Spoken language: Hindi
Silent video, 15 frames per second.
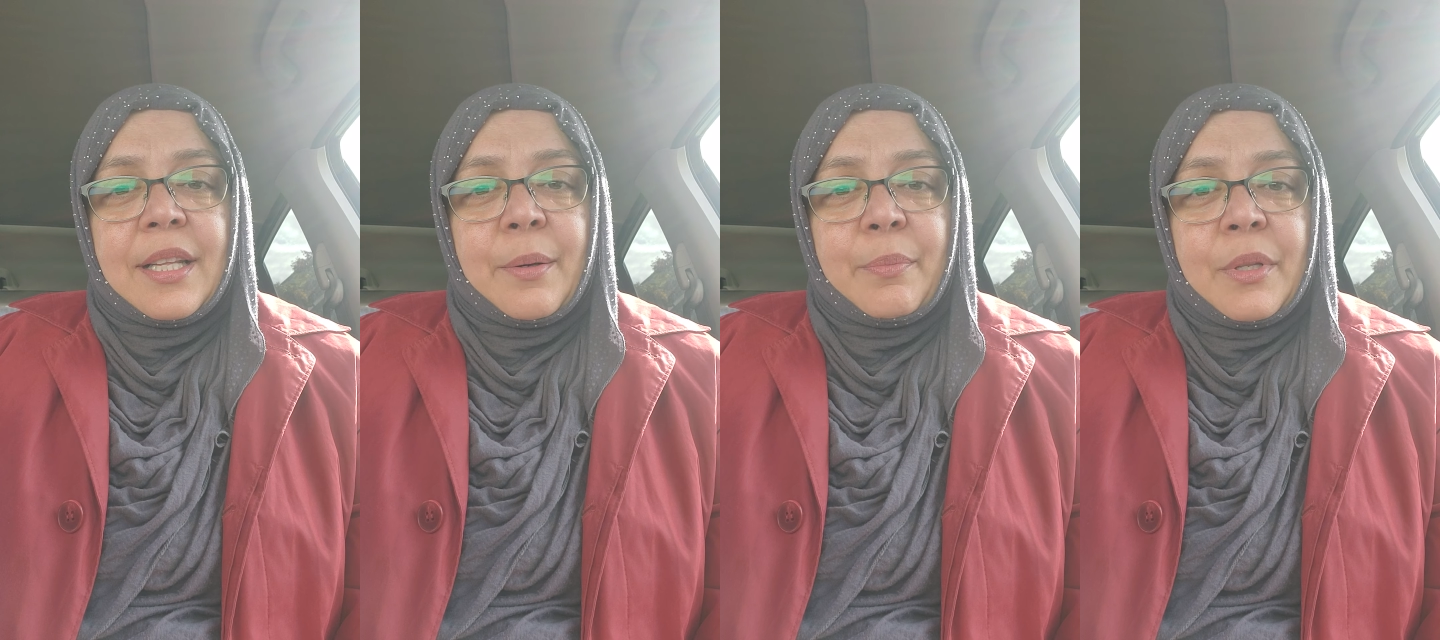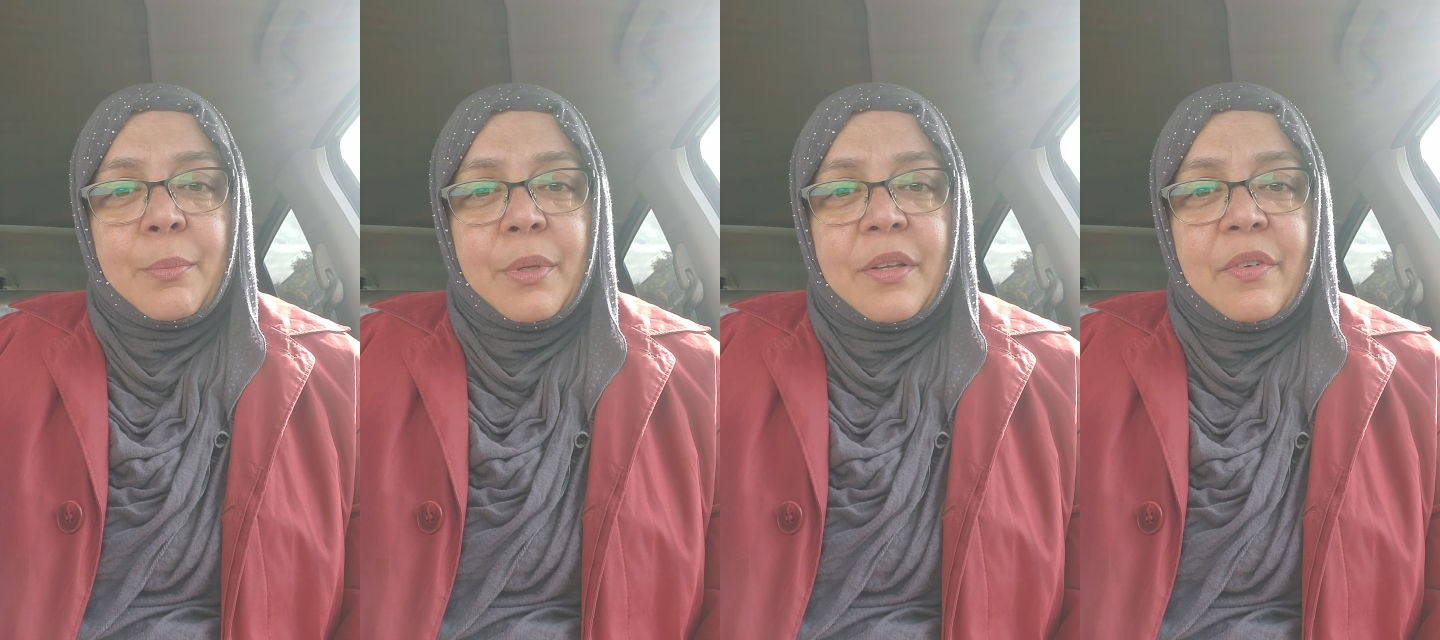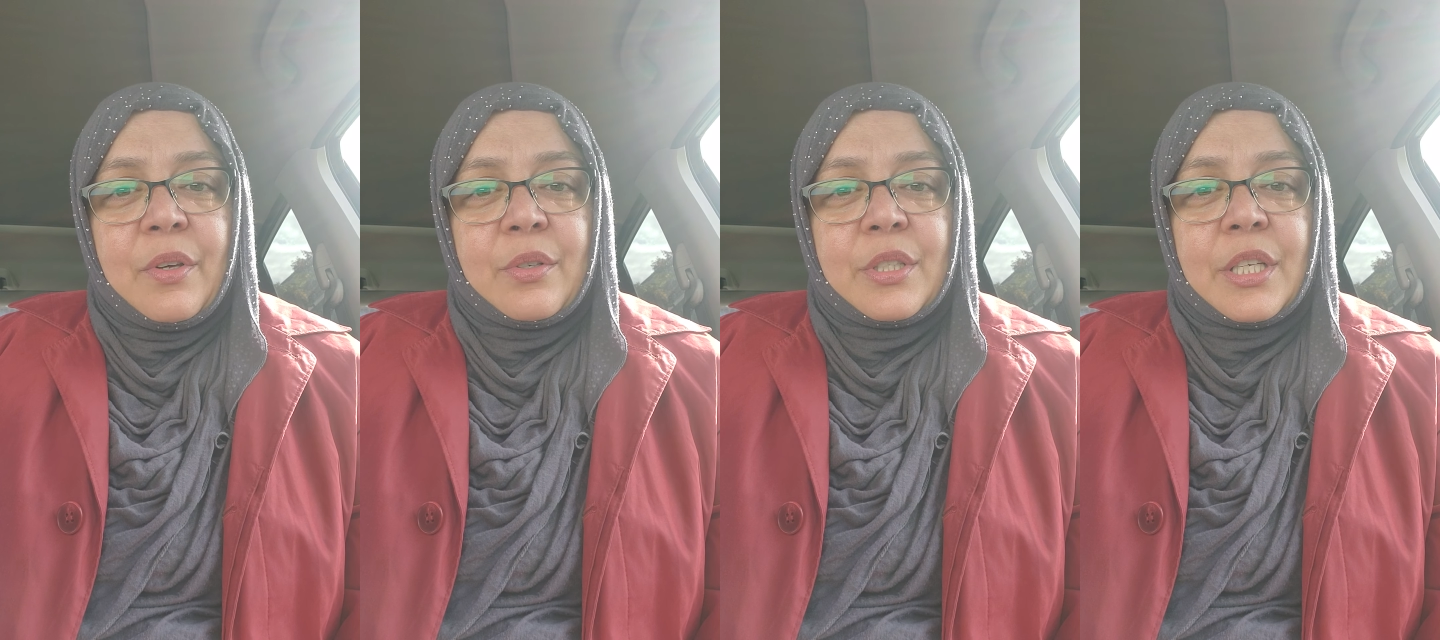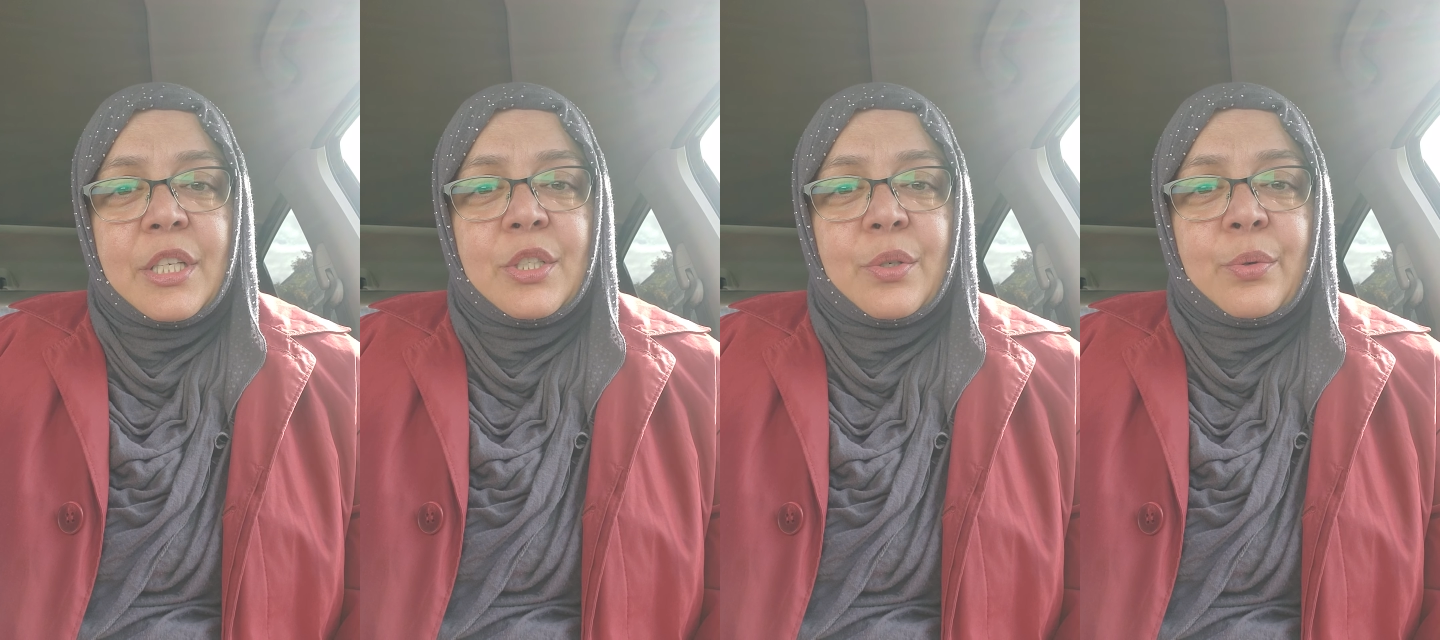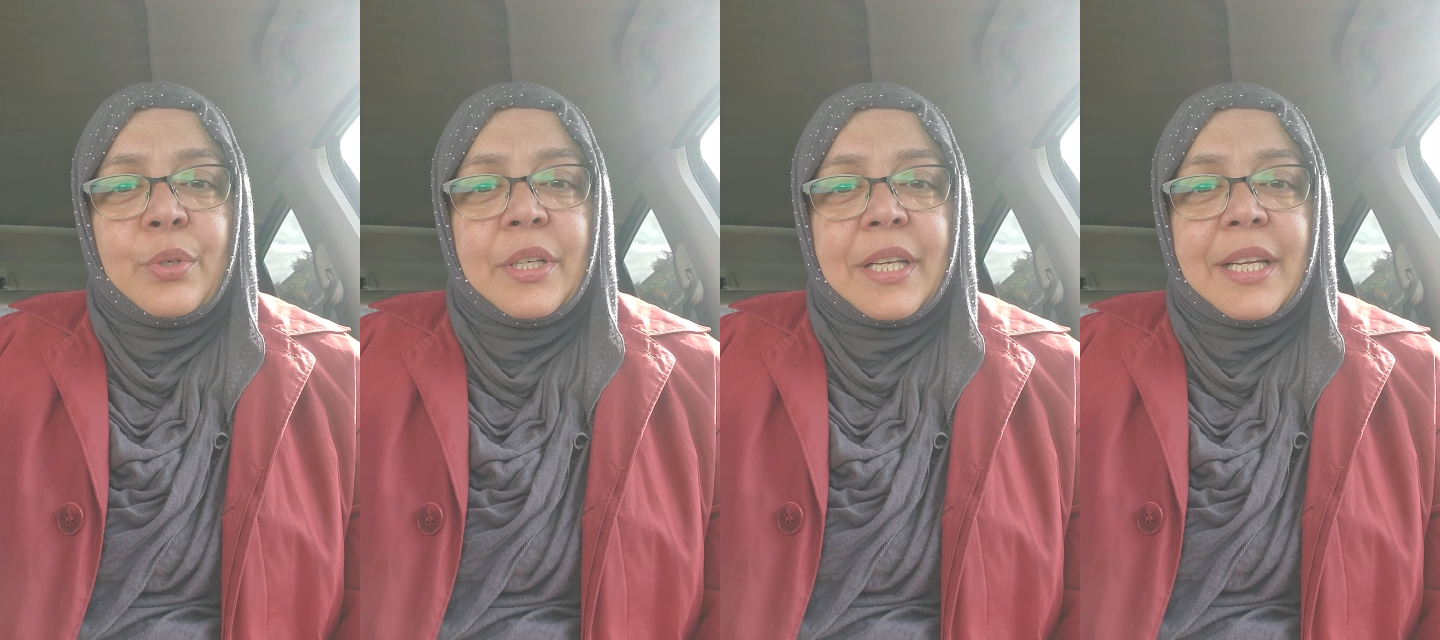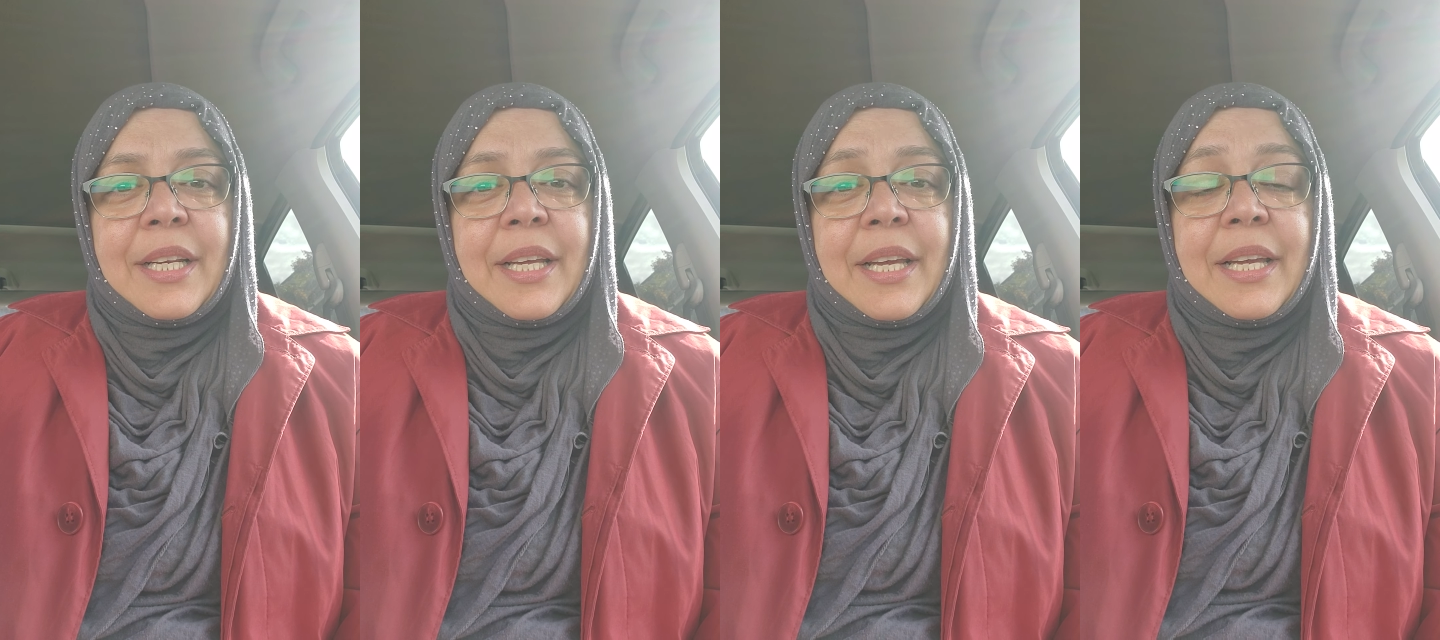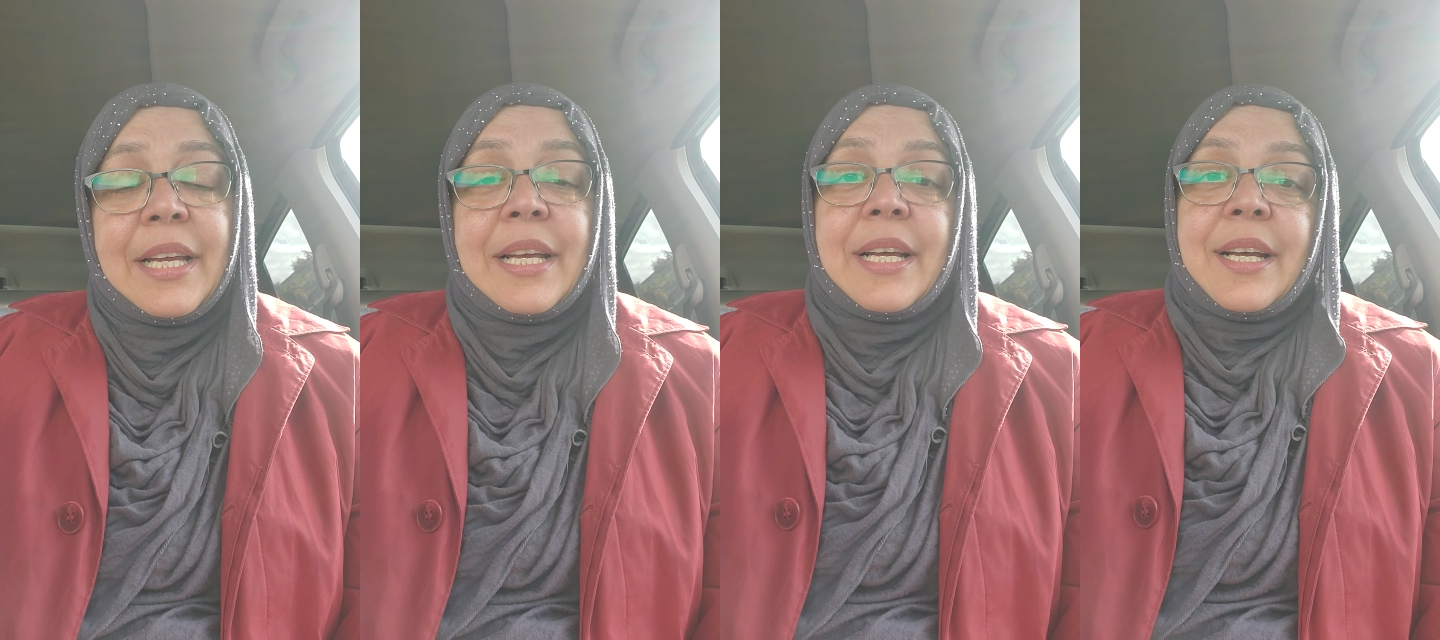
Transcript: अपनी बीवियों से जो उनके लिए